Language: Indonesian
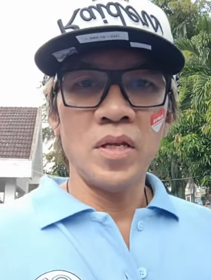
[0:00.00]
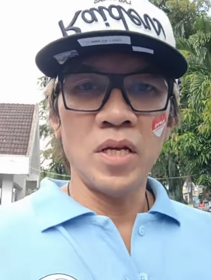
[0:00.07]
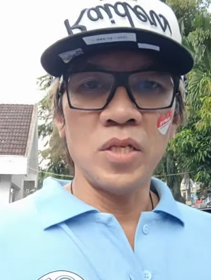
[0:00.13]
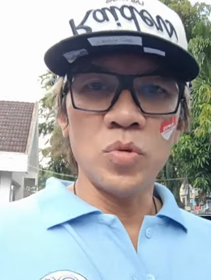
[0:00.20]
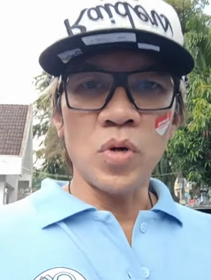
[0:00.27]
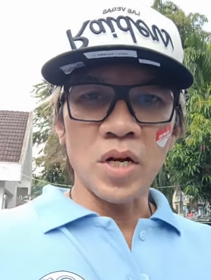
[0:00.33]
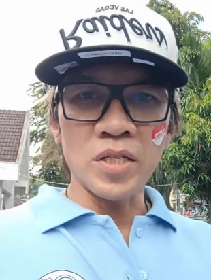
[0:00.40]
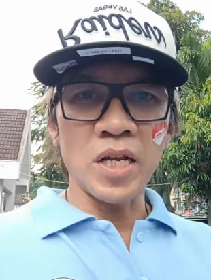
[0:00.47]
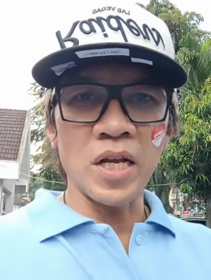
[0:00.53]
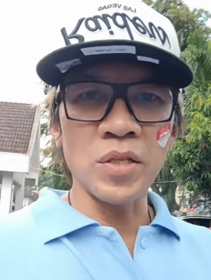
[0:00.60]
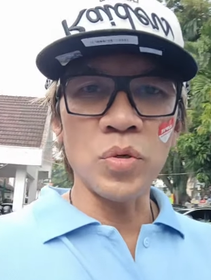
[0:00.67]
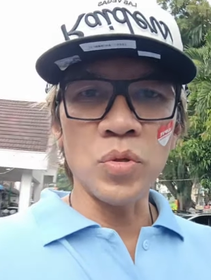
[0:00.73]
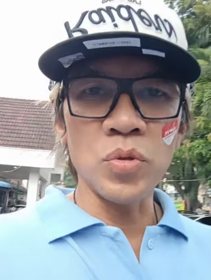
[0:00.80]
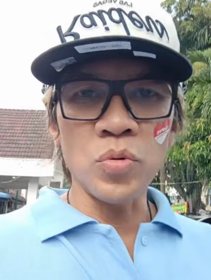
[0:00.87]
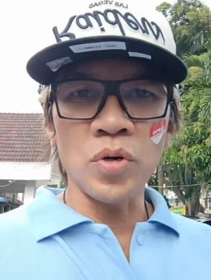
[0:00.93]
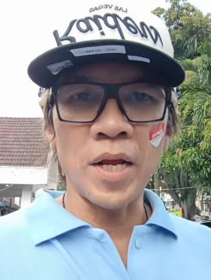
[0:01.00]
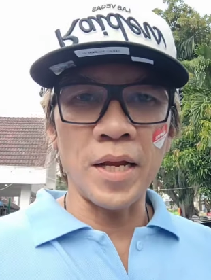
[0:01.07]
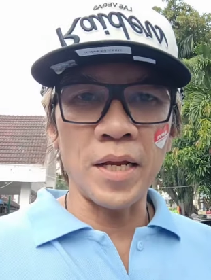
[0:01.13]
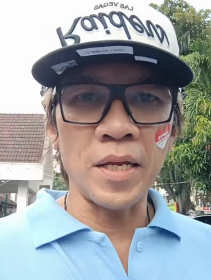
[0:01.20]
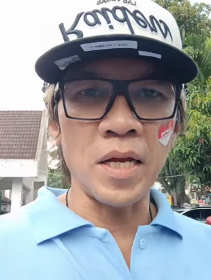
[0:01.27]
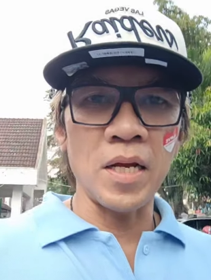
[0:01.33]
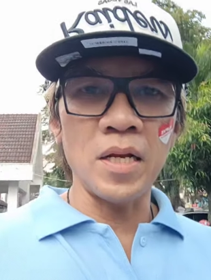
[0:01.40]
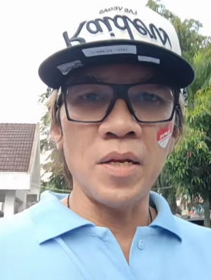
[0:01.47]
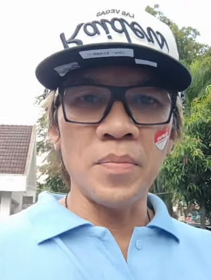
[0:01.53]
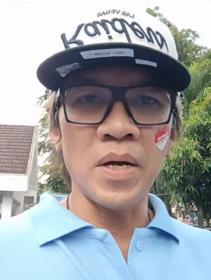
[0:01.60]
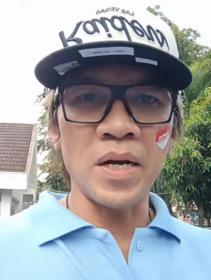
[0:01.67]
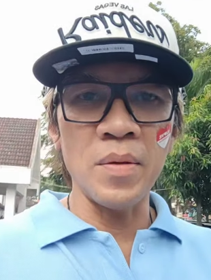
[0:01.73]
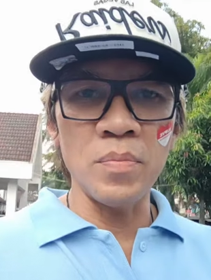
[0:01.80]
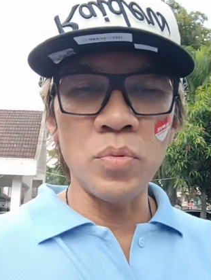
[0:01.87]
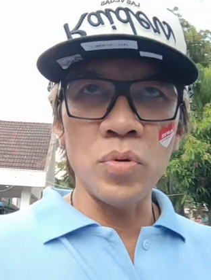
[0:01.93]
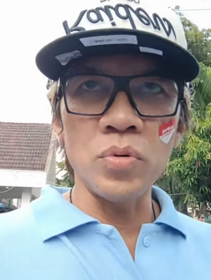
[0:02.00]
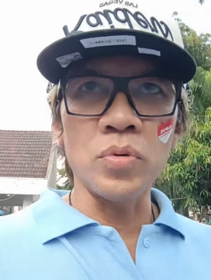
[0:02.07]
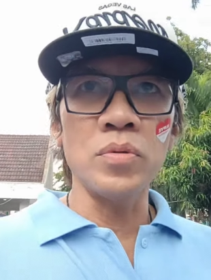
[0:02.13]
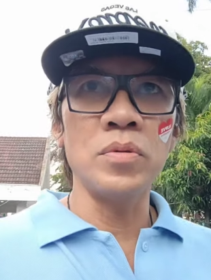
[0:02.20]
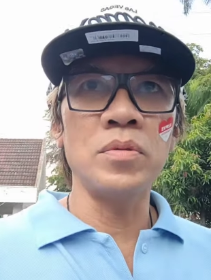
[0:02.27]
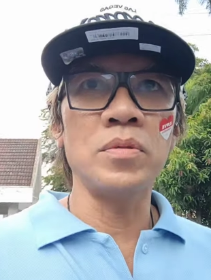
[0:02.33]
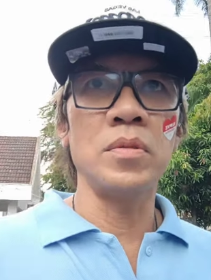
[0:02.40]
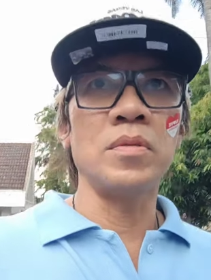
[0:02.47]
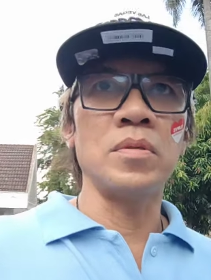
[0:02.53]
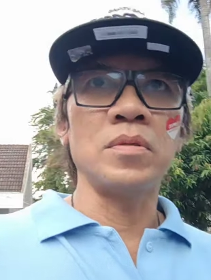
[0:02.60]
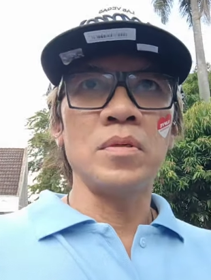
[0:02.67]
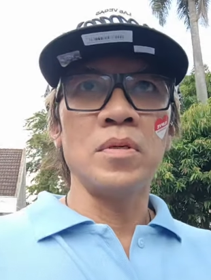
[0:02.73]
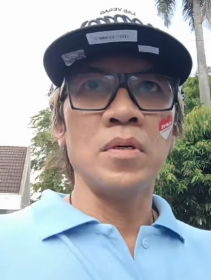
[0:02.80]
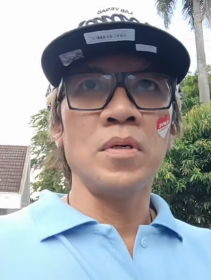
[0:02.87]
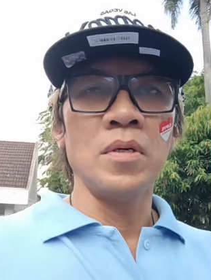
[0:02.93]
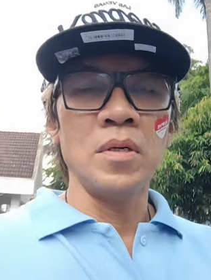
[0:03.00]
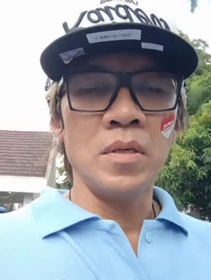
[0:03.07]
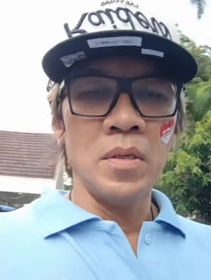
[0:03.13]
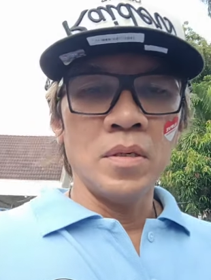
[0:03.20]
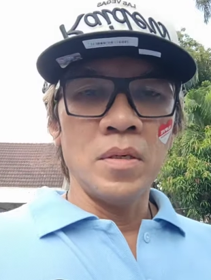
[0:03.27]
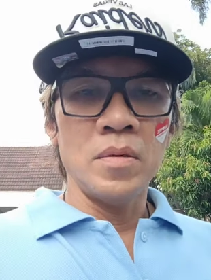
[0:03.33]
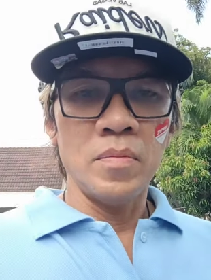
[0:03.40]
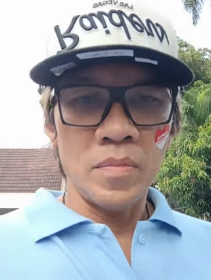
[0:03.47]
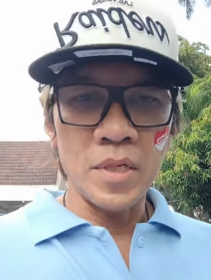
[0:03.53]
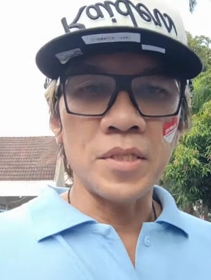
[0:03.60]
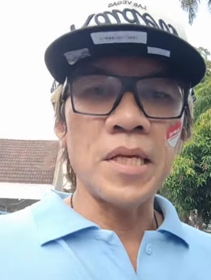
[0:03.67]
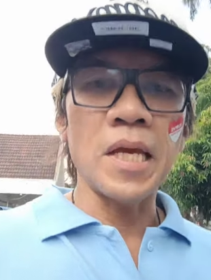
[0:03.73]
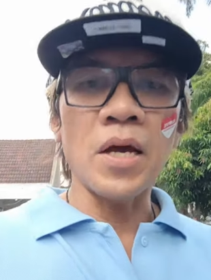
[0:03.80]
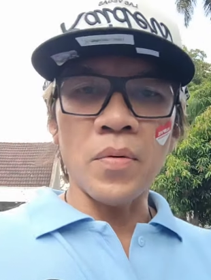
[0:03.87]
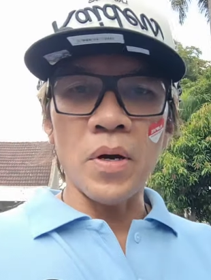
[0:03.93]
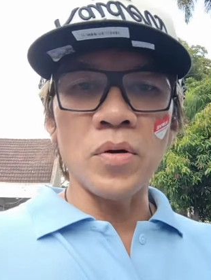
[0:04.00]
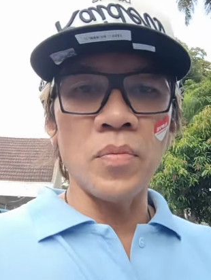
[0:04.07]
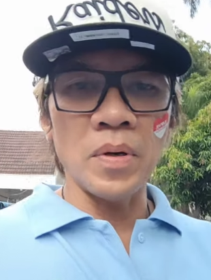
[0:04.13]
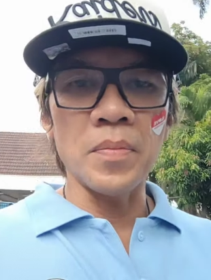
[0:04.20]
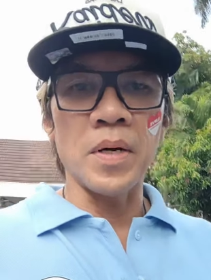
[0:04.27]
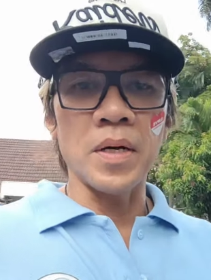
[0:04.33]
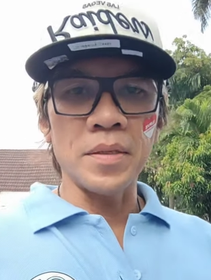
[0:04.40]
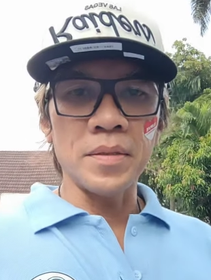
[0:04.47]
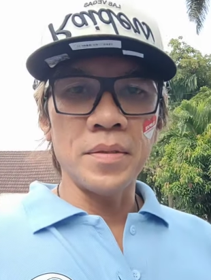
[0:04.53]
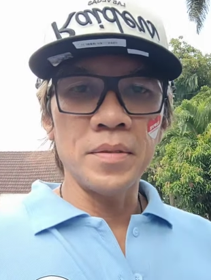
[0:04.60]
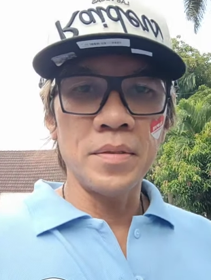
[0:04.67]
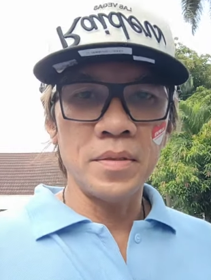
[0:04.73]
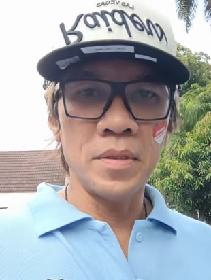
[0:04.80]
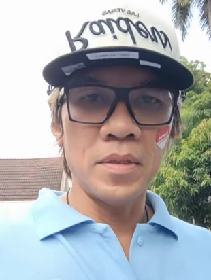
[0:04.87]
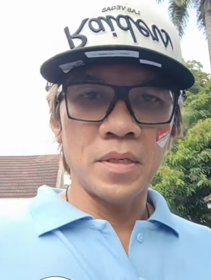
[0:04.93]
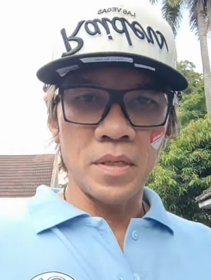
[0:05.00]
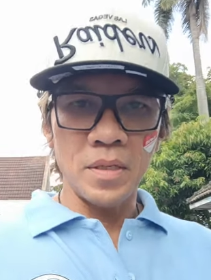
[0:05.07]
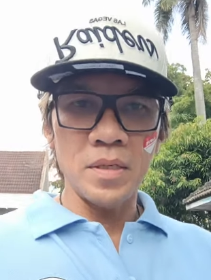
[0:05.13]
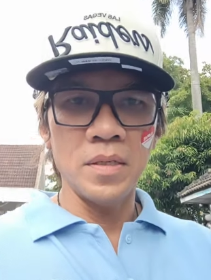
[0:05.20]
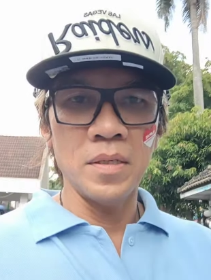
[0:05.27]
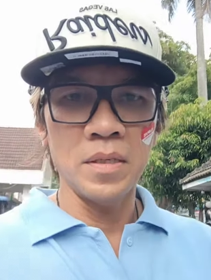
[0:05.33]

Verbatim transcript: Yang juara satu itu like-nya 5.000. Kecewa aku memang. Hah?